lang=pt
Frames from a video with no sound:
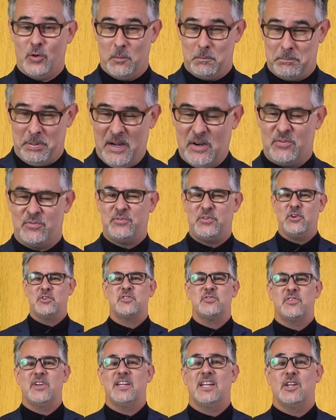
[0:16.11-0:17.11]
o perfil
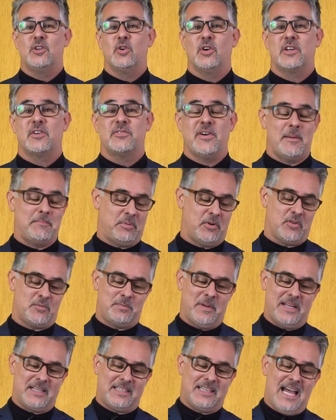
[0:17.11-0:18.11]
de vendedor que vai
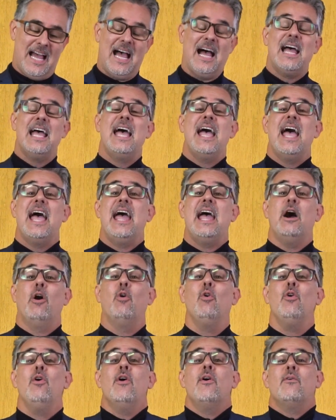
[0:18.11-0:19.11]
prospectar é
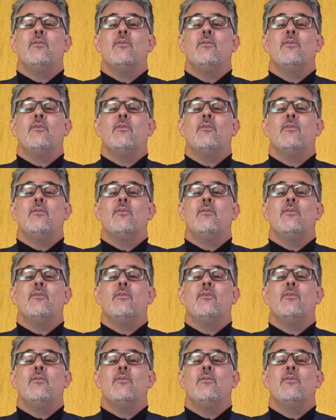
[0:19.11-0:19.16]
o